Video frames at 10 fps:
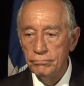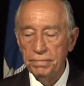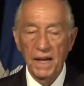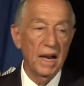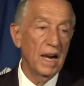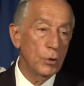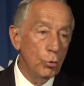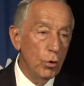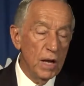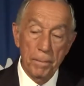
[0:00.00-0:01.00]
pela
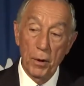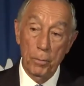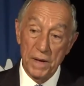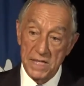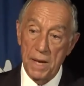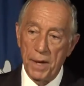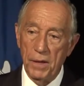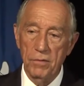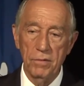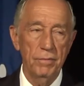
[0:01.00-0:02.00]
leitura e pelo
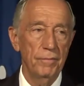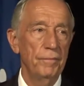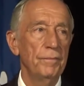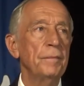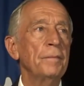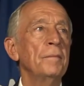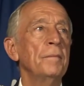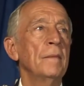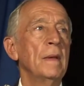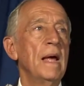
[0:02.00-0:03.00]
pensamento,
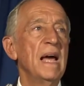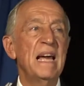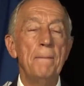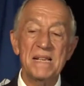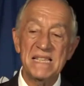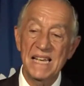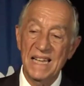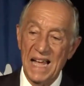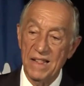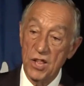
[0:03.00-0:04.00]
a
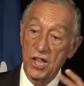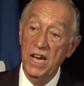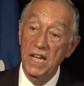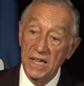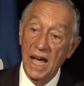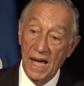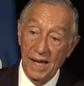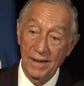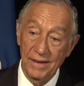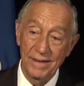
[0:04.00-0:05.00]
capacidade de
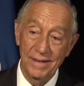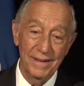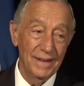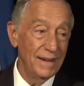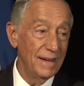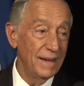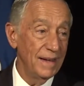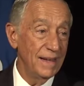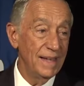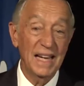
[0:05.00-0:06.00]
escrita
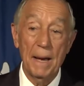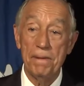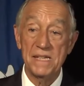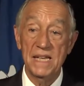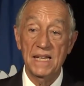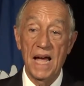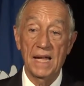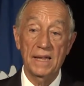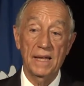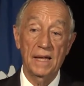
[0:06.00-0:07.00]
e a
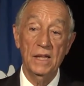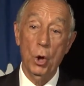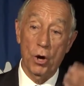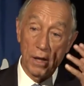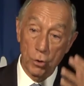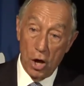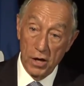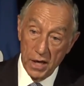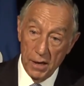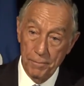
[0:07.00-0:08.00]
capacidade de
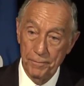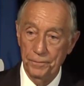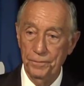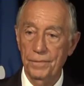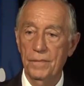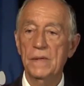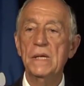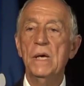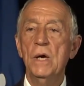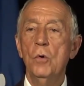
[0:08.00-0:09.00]
oratória,
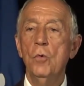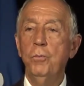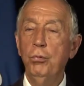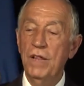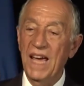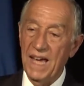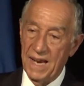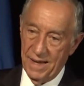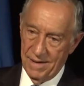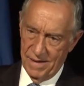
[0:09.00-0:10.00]
o
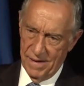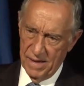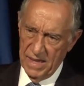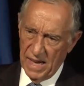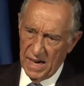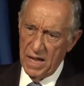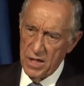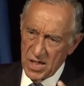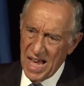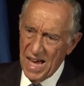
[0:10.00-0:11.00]
poder de
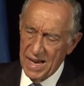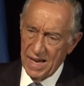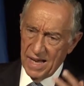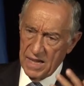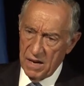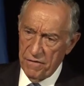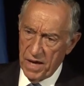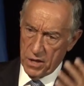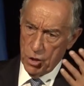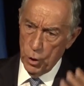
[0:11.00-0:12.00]
arrastar
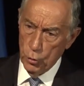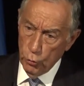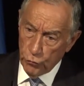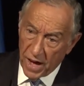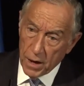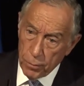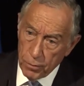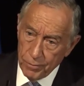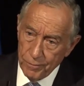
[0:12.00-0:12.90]
através do verbo